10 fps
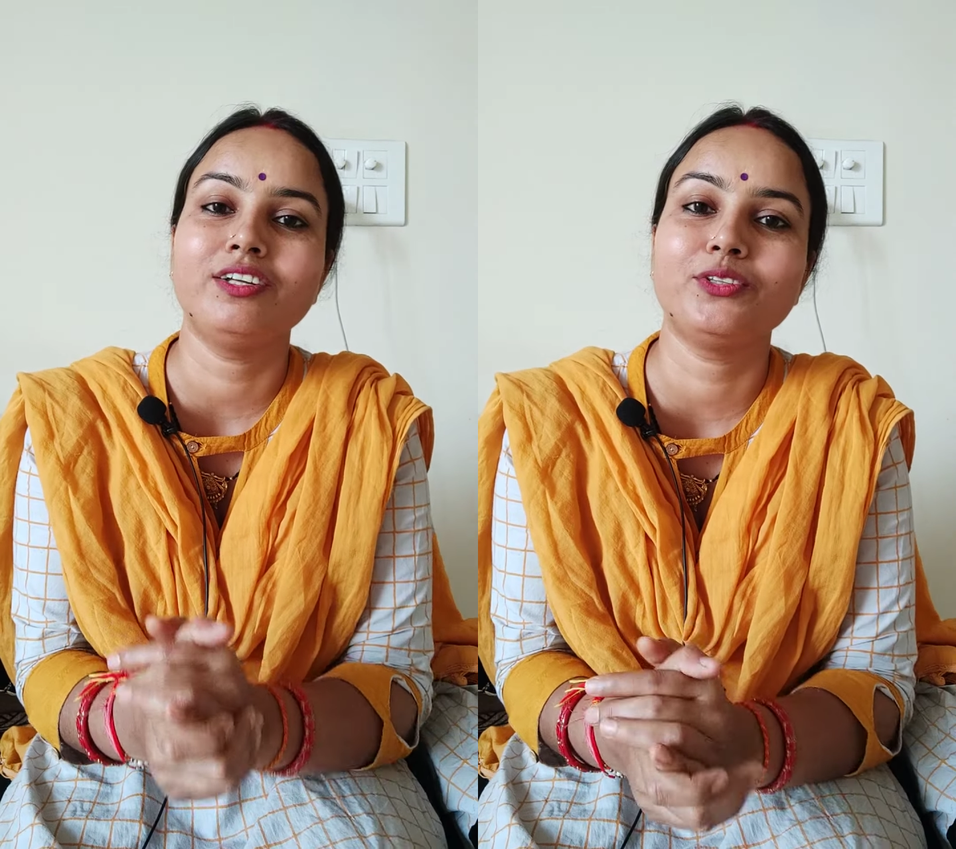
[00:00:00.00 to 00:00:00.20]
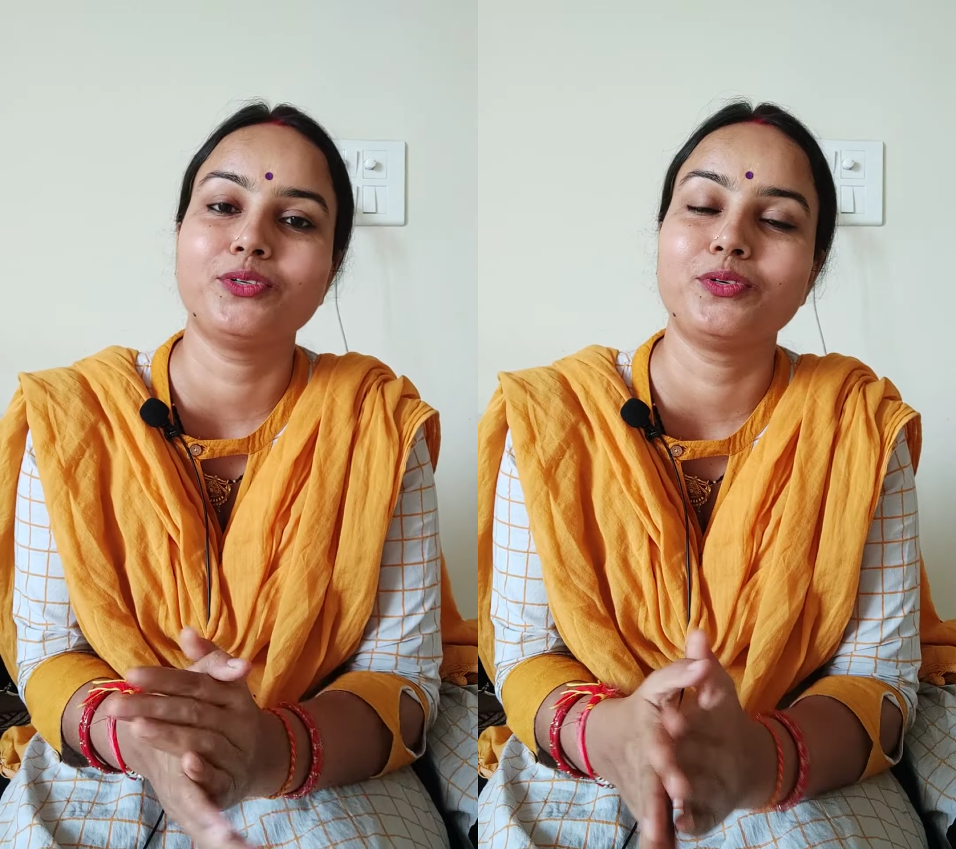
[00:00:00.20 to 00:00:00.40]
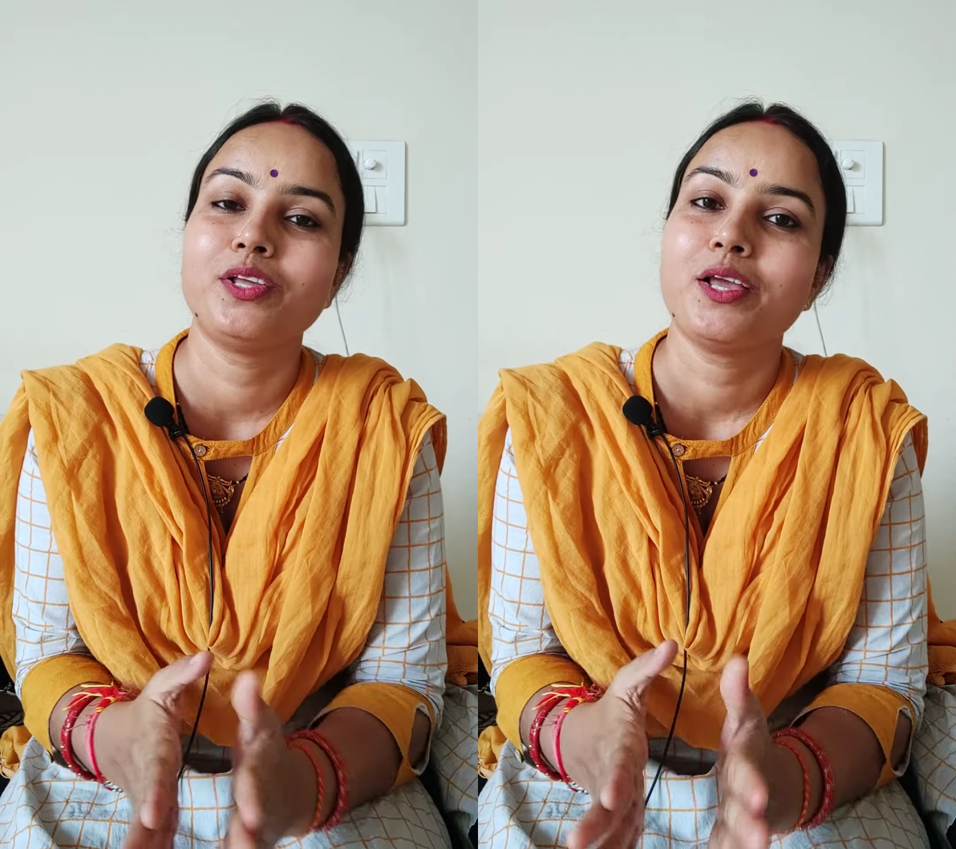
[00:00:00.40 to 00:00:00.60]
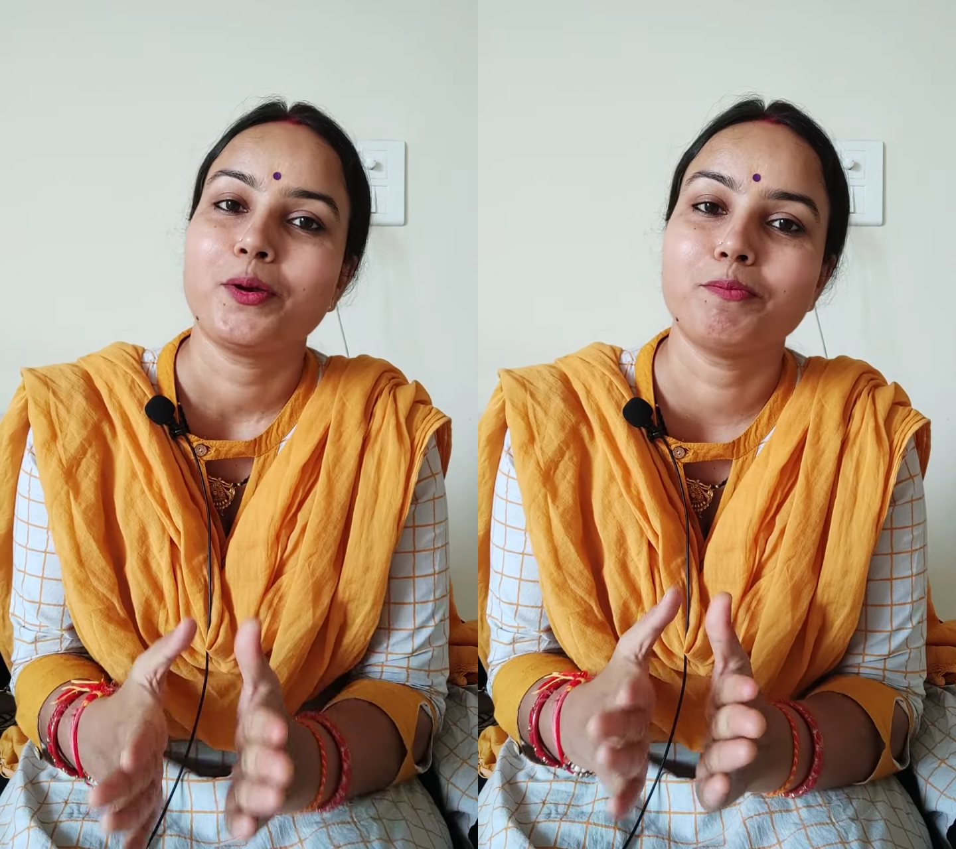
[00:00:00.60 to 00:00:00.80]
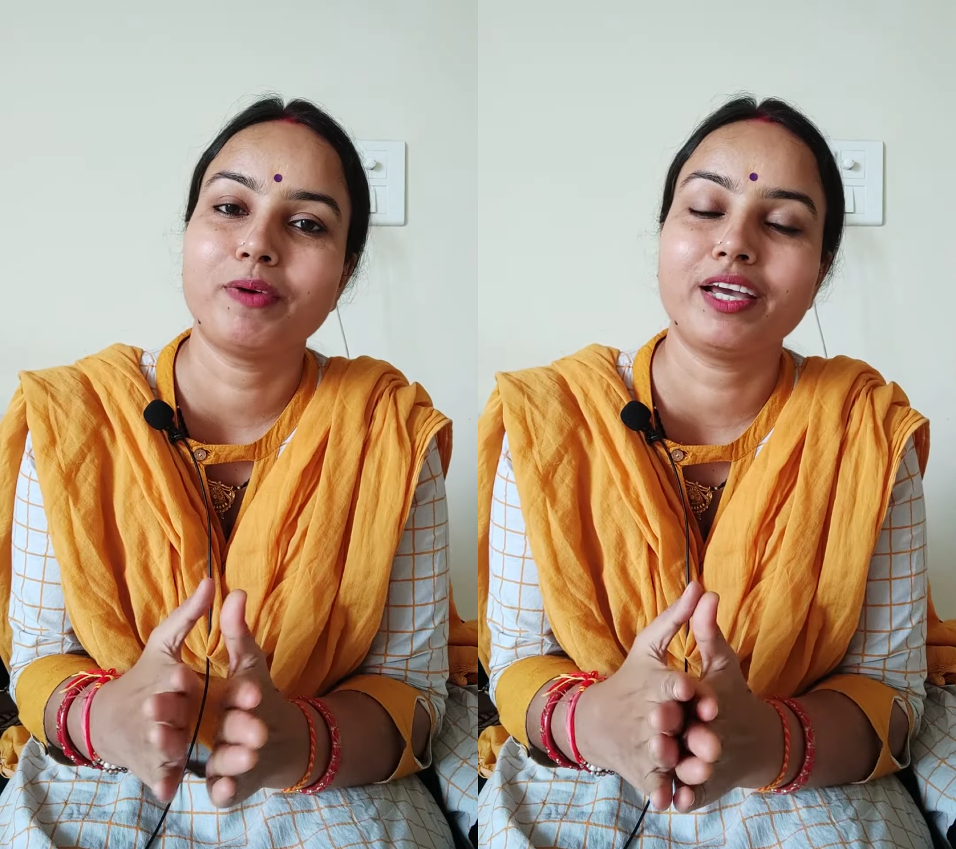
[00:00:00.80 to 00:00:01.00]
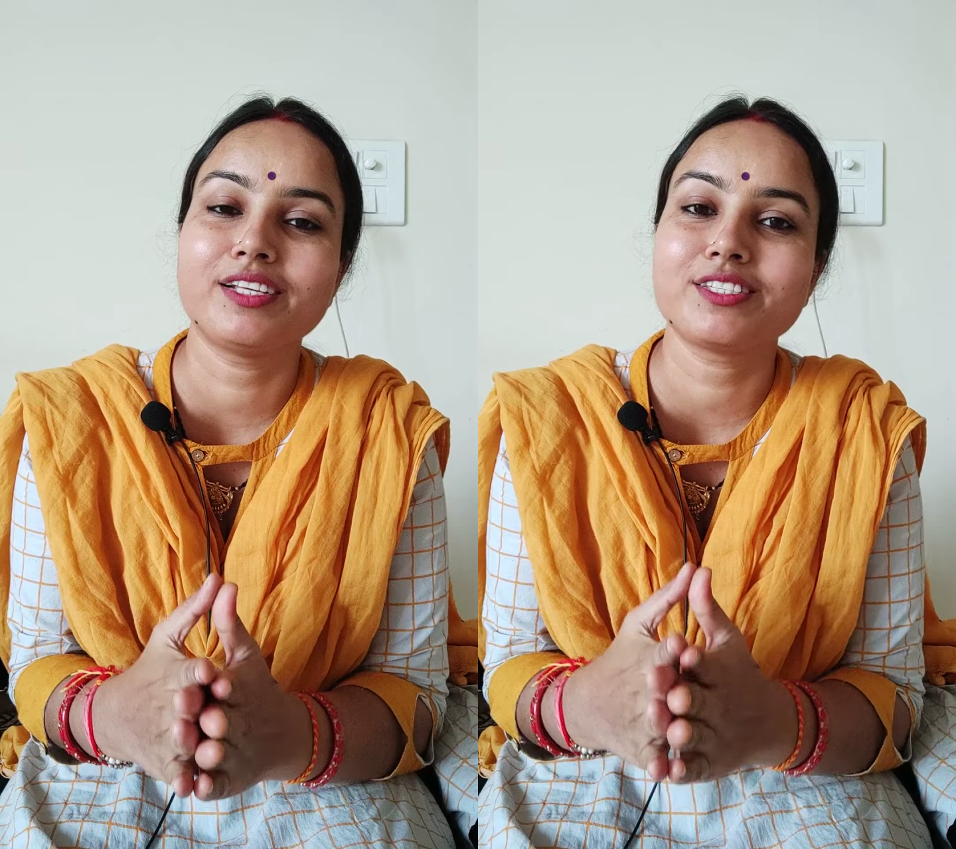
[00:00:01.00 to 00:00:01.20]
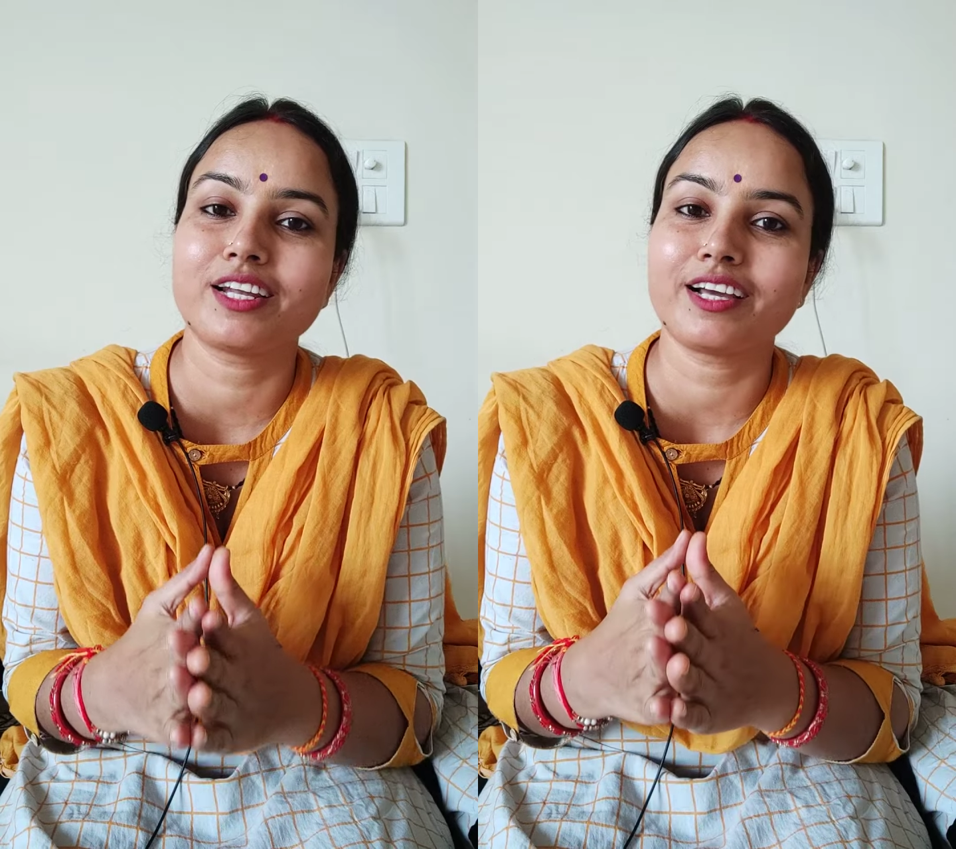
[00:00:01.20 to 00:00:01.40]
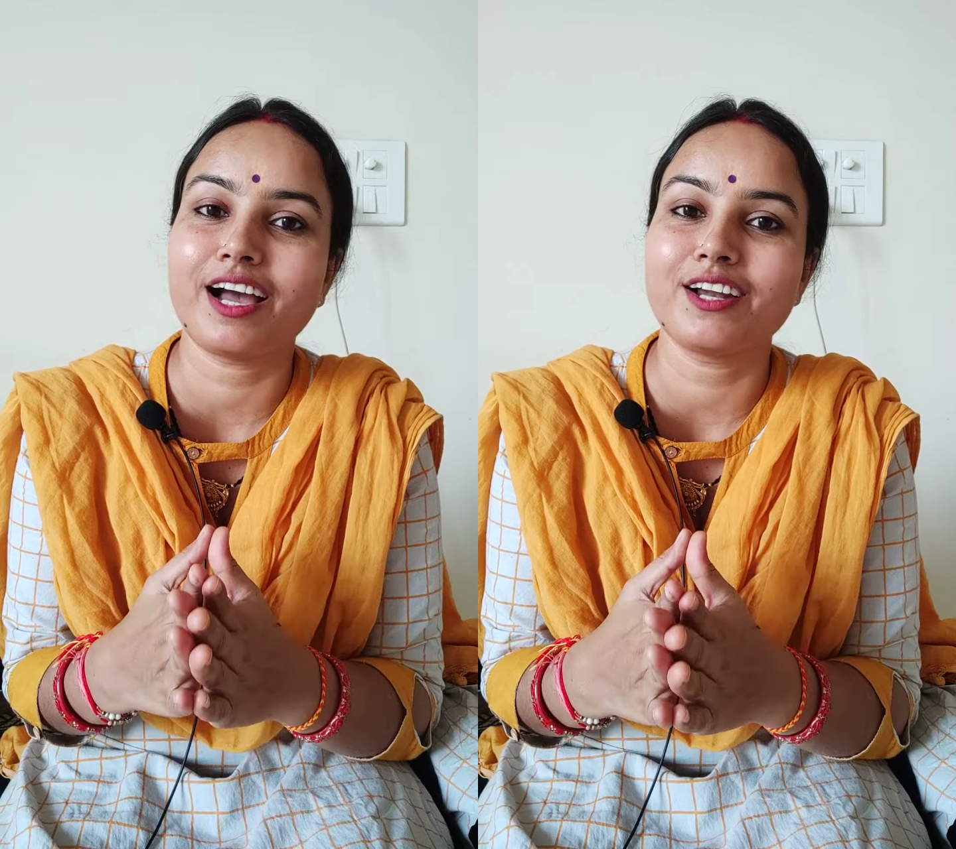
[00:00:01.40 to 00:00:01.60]
तो मैं
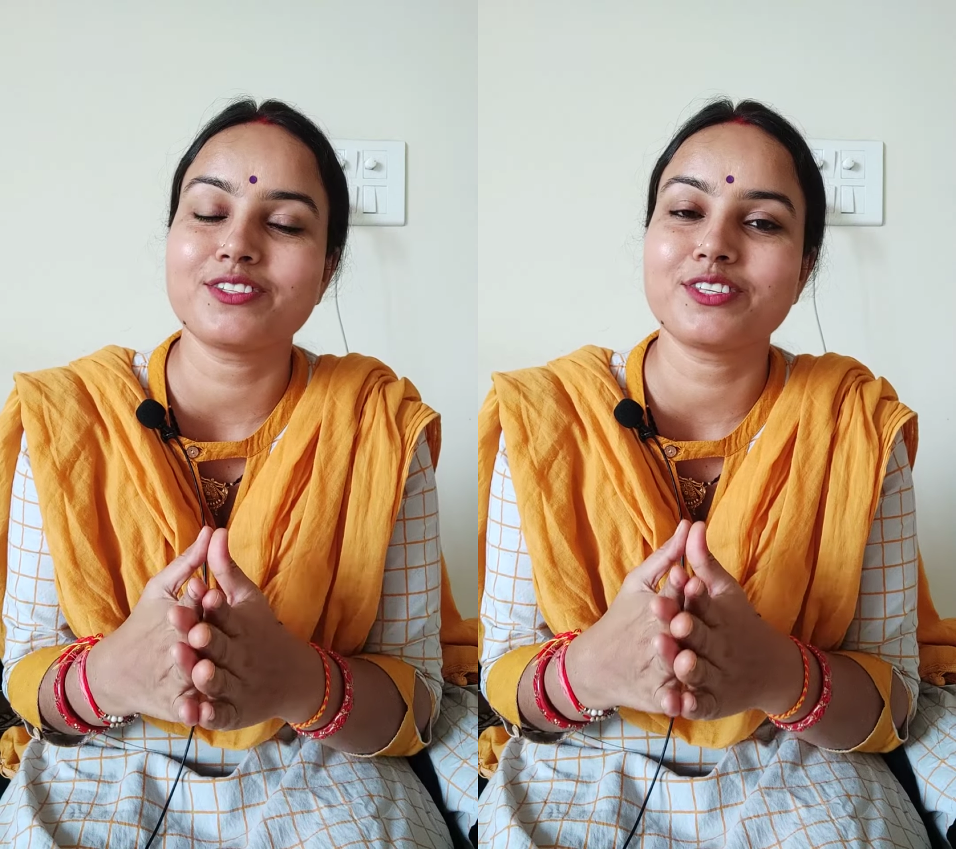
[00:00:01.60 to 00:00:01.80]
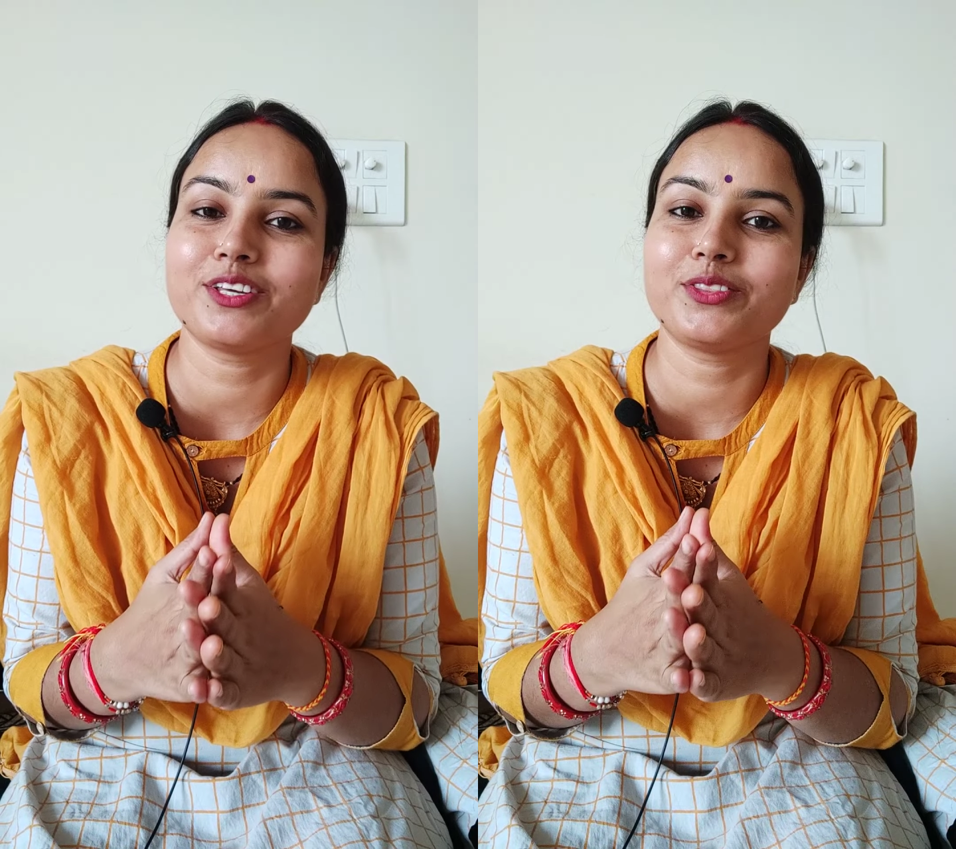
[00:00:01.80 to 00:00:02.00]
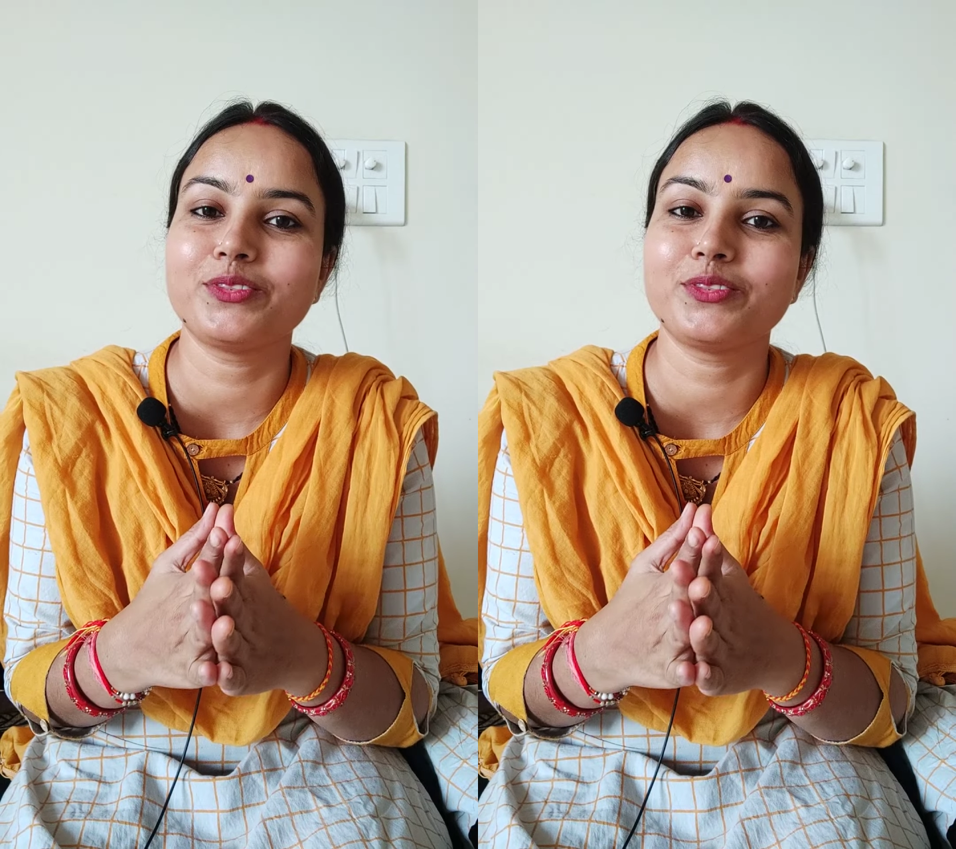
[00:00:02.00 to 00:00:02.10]
सरकार से